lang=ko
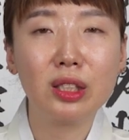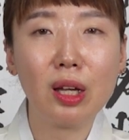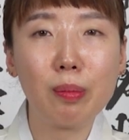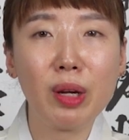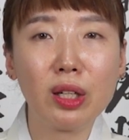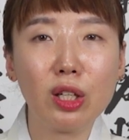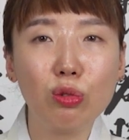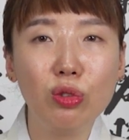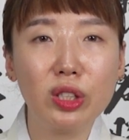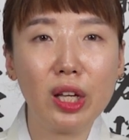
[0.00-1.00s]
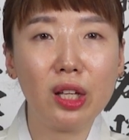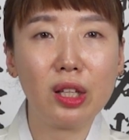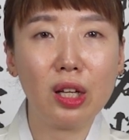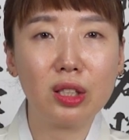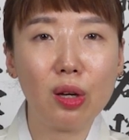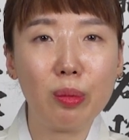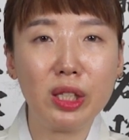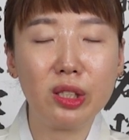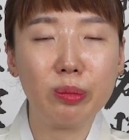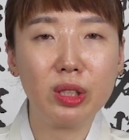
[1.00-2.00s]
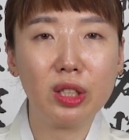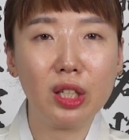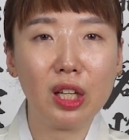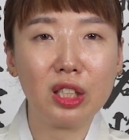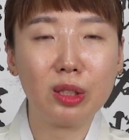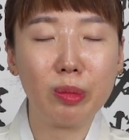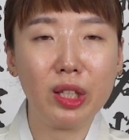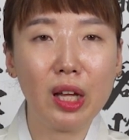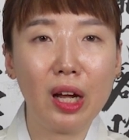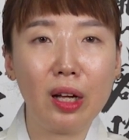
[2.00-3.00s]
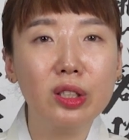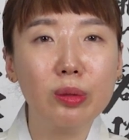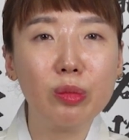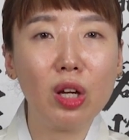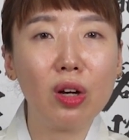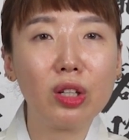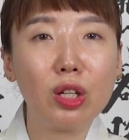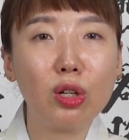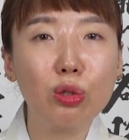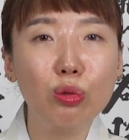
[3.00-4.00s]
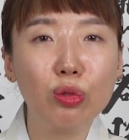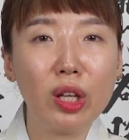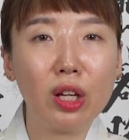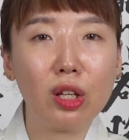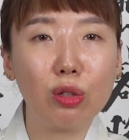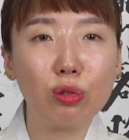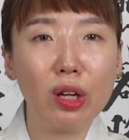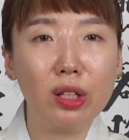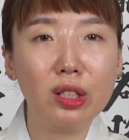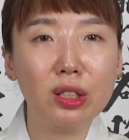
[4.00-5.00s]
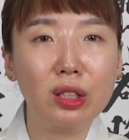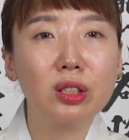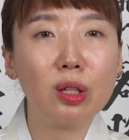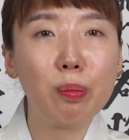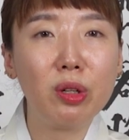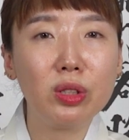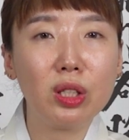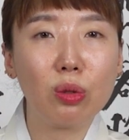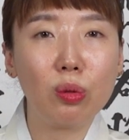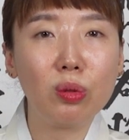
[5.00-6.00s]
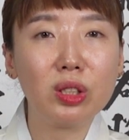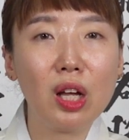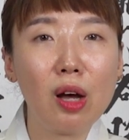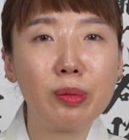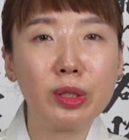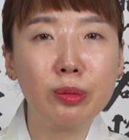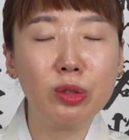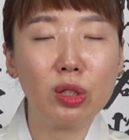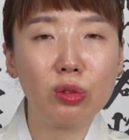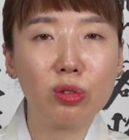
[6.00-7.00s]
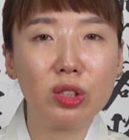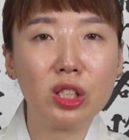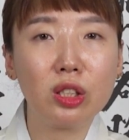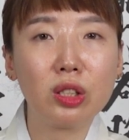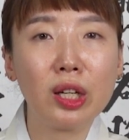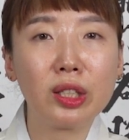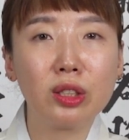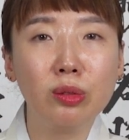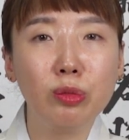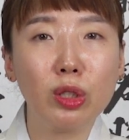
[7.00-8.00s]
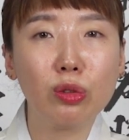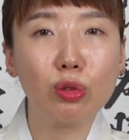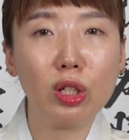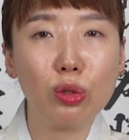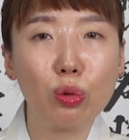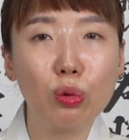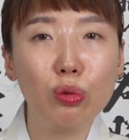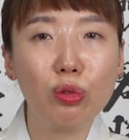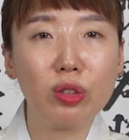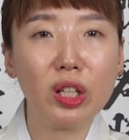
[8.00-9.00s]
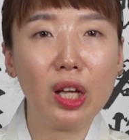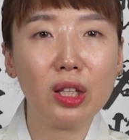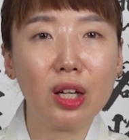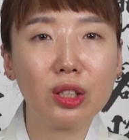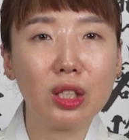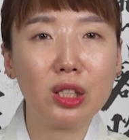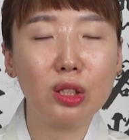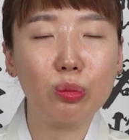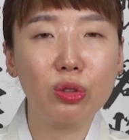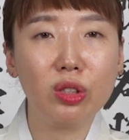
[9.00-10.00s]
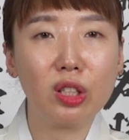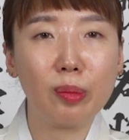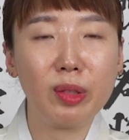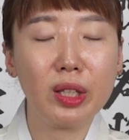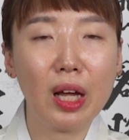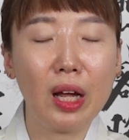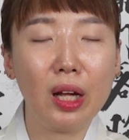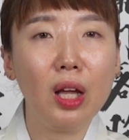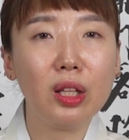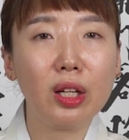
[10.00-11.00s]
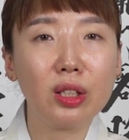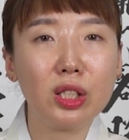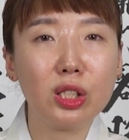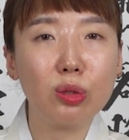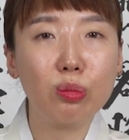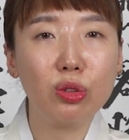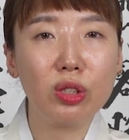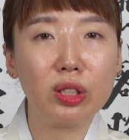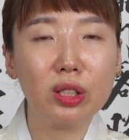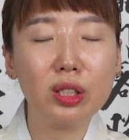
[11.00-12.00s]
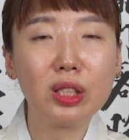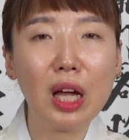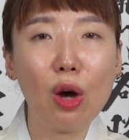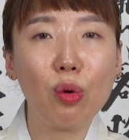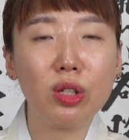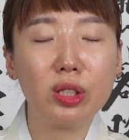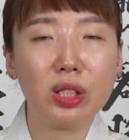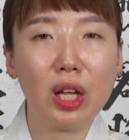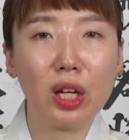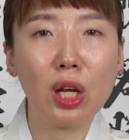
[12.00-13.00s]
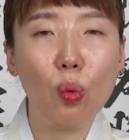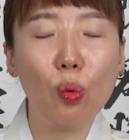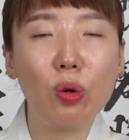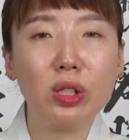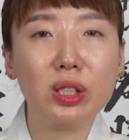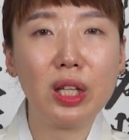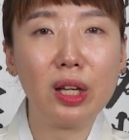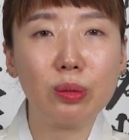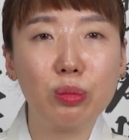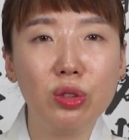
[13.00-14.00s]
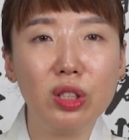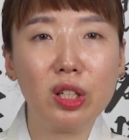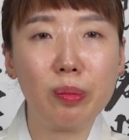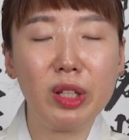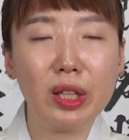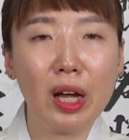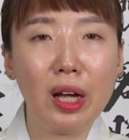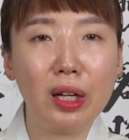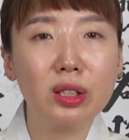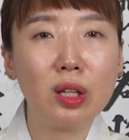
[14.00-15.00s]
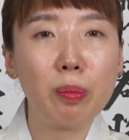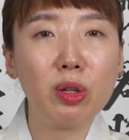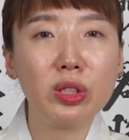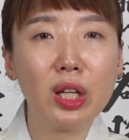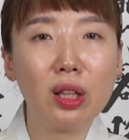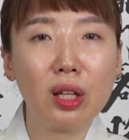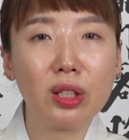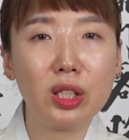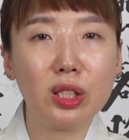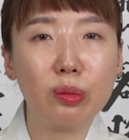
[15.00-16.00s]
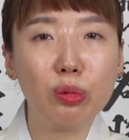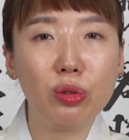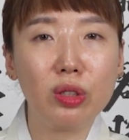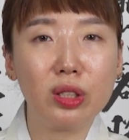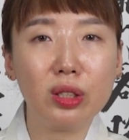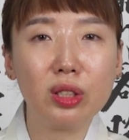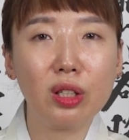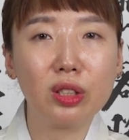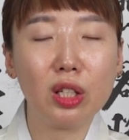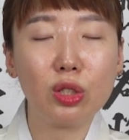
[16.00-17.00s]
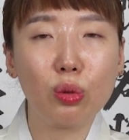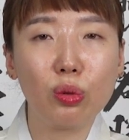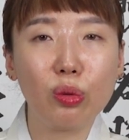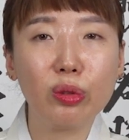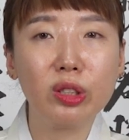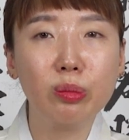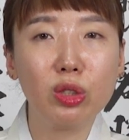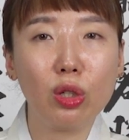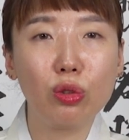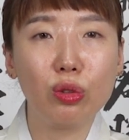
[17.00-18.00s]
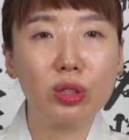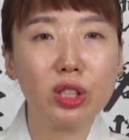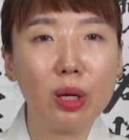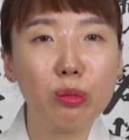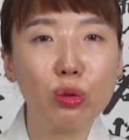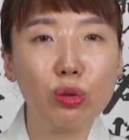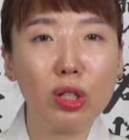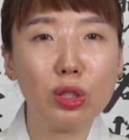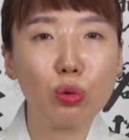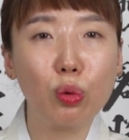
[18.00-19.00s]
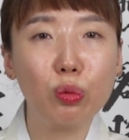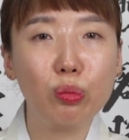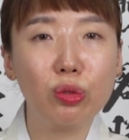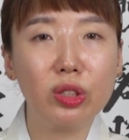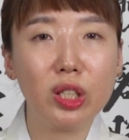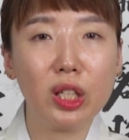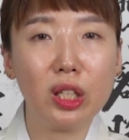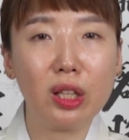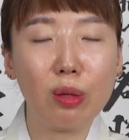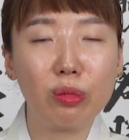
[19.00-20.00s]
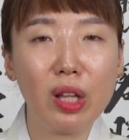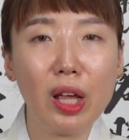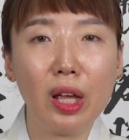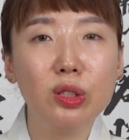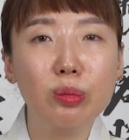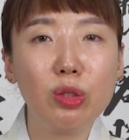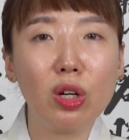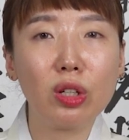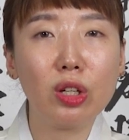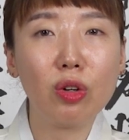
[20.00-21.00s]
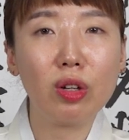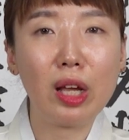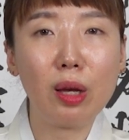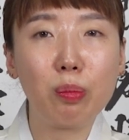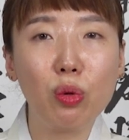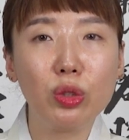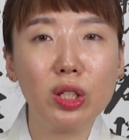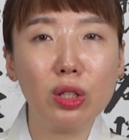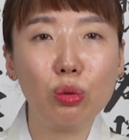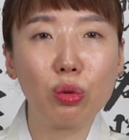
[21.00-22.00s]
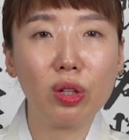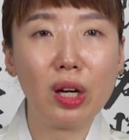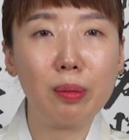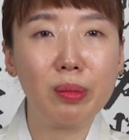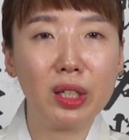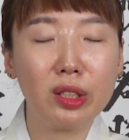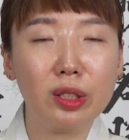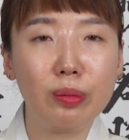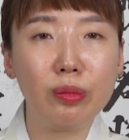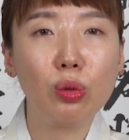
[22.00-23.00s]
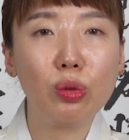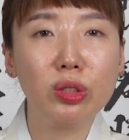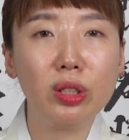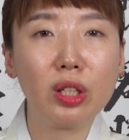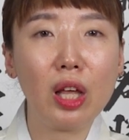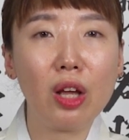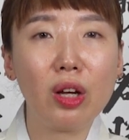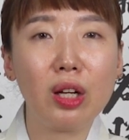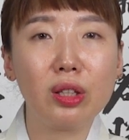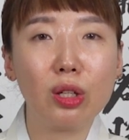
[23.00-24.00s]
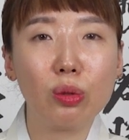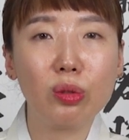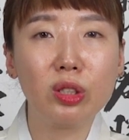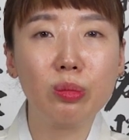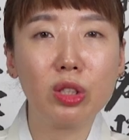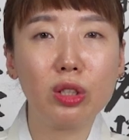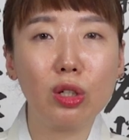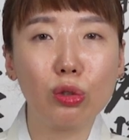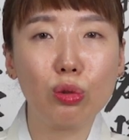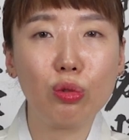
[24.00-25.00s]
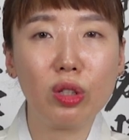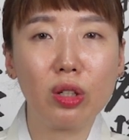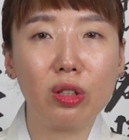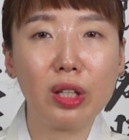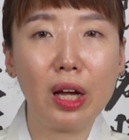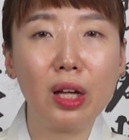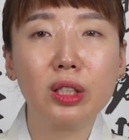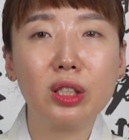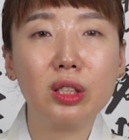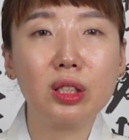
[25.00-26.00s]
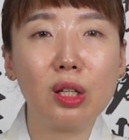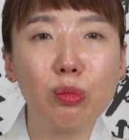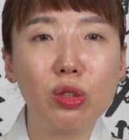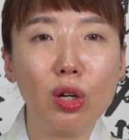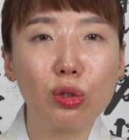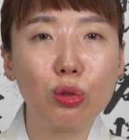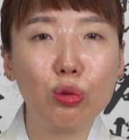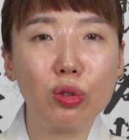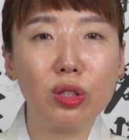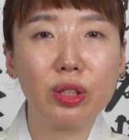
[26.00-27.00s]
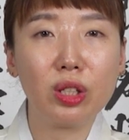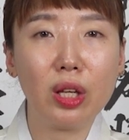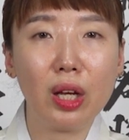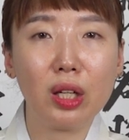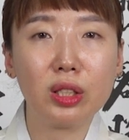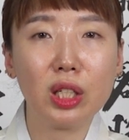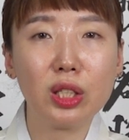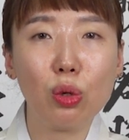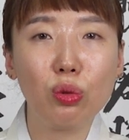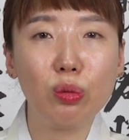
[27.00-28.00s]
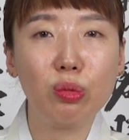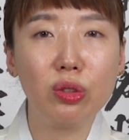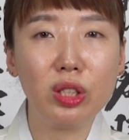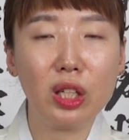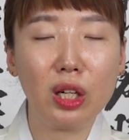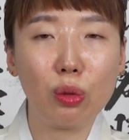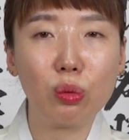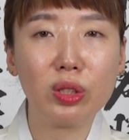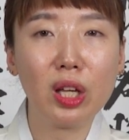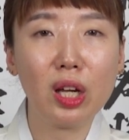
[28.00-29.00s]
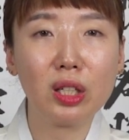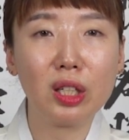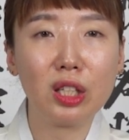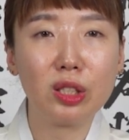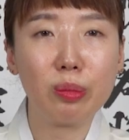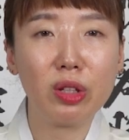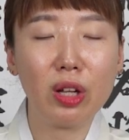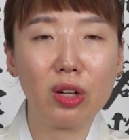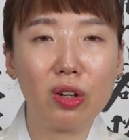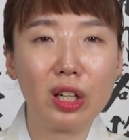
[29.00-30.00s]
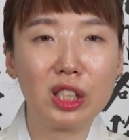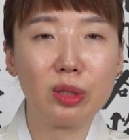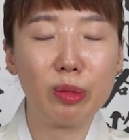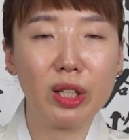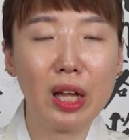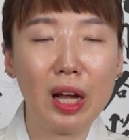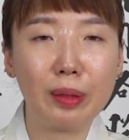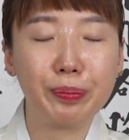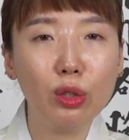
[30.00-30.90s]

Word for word: 상반기 운세에 대해서 말씀을 드리겠습니다. 드리겠습니다. 음력 1월 운세의 경우에는 첫 번째로 사업 금전운, 직장 금전운이 좋은 운기에 해당되시는 분들입니다. 해당되시는 분들은 4월생, 5월생 분들입니다. 첫 번째 해당되시는 분들은 전체적으로 금전운, 재물운이 좋은 분들이기 때문에 음력 1월에 본인이 노력한 만큼 또는 계획한 대로 금전을 얻을 수 있거나 큰 재물을 얻을 수 있는 기회가 찾아오는 분들이라고 생각을 하시면 될 것 같습니다.